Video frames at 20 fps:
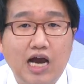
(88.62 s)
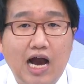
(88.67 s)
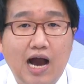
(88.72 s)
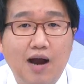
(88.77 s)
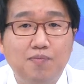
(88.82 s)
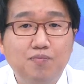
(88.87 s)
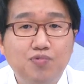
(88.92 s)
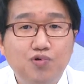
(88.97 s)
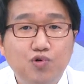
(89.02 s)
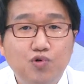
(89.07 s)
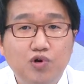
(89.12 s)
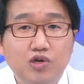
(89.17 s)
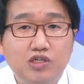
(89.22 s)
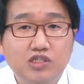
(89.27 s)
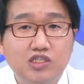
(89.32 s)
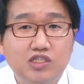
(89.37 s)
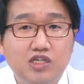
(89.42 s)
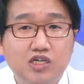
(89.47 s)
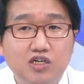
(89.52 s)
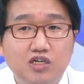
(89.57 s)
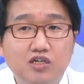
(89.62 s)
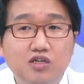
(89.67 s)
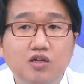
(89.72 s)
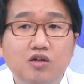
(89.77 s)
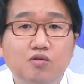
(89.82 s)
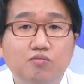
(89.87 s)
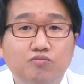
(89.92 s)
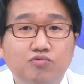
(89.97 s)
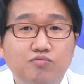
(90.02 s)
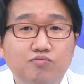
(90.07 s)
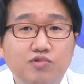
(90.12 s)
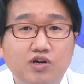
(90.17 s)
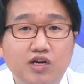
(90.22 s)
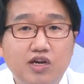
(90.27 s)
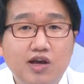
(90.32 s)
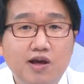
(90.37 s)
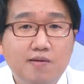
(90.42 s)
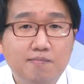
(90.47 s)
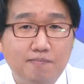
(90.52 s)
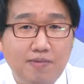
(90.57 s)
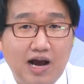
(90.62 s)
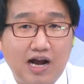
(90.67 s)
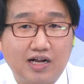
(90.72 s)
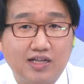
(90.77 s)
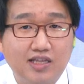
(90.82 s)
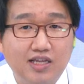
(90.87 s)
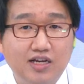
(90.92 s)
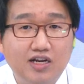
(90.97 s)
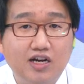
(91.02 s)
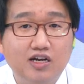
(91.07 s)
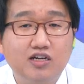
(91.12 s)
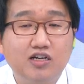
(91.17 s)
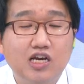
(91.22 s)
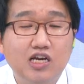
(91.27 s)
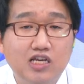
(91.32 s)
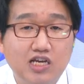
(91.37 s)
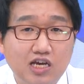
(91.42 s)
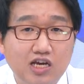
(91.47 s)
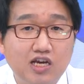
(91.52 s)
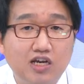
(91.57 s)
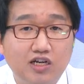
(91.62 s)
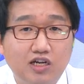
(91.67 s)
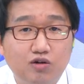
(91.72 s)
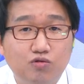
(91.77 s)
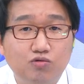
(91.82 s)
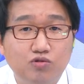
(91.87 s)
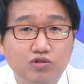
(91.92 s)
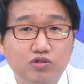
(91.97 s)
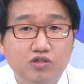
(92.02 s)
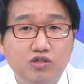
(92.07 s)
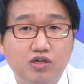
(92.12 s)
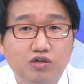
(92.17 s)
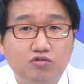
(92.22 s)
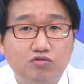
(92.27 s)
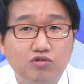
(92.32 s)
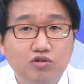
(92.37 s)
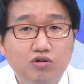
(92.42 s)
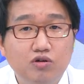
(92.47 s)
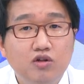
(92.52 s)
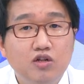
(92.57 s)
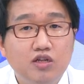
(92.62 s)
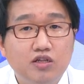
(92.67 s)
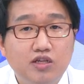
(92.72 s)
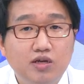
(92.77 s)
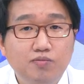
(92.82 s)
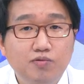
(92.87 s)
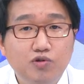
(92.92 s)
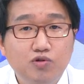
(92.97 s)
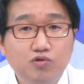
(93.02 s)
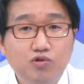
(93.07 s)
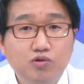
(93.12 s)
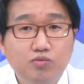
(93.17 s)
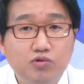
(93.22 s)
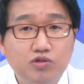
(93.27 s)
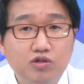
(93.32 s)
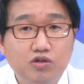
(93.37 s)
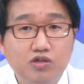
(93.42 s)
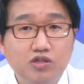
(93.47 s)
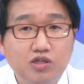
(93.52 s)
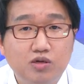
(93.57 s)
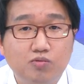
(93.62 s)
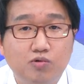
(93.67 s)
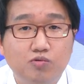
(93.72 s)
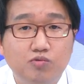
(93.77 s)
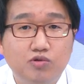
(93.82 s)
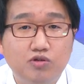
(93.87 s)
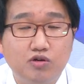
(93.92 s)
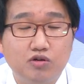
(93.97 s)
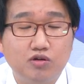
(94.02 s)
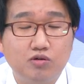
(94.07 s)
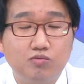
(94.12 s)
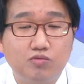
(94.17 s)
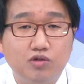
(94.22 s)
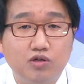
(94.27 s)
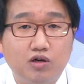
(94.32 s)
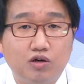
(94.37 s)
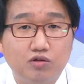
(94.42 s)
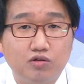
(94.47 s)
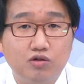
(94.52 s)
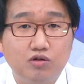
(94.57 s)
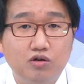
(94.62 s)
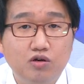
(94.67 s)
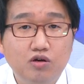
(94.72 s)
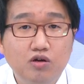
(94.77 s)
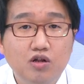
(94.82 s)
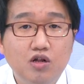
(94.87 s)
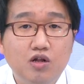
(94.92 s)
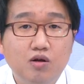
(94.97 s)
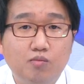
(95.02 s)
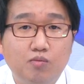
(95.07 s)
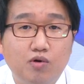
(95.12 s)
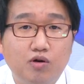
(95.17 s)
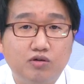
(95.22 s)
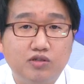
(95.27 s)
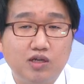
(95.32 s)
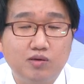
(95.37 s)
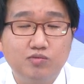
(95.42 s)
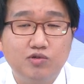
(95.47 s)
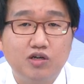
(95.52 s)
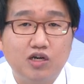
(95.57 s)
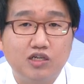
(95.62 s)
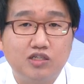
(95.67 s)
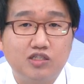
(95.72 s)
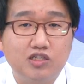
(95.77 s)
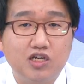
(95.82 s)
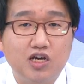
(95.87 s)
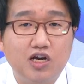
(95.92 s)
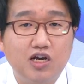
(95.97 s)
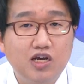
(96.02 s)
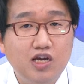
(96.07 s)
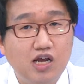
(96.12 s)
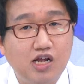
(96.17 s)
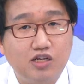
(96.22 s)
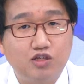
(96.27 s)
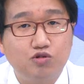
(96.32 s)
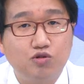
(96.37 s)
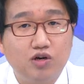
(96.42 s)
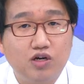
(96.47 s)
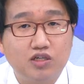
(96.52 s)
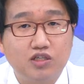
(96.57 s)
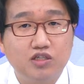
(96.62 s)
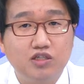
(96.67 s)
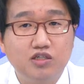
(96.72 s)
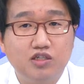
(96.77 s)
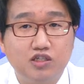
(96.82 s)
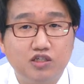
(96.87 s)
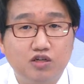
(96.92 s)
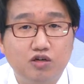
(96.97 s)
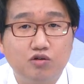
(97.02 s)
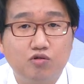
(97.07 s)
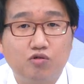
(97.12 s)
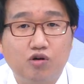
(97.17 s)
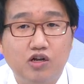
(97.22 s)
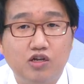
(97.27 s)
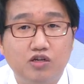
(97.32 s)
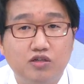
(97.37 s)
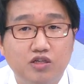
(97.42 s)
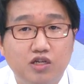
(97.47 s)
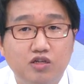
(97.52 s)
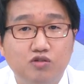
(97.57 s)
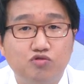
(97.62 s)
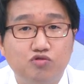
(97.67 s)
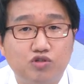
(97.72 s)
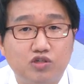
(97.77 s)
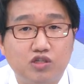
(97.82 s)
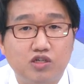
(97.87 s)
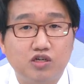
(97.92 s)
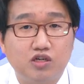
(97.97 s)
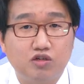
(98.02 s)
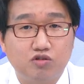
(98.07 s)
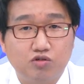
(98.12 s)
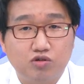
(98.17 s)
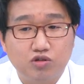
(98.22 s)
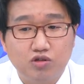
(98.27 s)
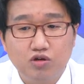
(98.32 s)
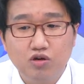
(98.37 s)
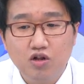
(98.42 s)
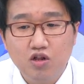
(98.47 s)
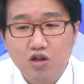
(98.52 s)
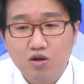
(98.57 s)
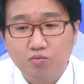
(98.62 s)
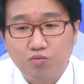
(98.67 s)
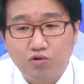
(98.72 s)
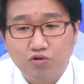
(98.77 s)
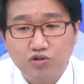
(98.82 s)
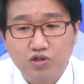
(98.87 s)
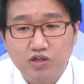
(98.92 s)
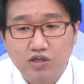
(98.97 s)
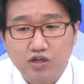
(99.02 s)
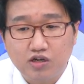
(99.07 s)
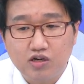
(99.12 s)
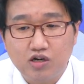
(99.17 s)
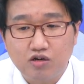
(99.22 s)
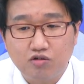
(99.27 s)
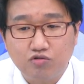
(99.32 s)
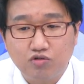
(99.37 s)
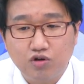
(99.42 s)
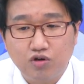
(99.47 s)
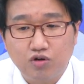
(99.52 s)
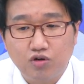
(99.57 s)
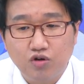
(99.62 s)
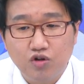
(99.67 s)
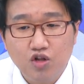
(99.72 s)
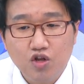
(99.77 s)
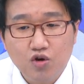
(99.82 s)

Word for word: 앞으로의 시장은 분명히 밝다라는 게 얘기가 나오고 있는 것 같고요. 대표적으로 뭐 전기차 보면 여러분들 어떤 거 뭐 삼성 SDI, LG화학 등 이런 관련된 주식들 계속해서 보셔야 될 것 같고요.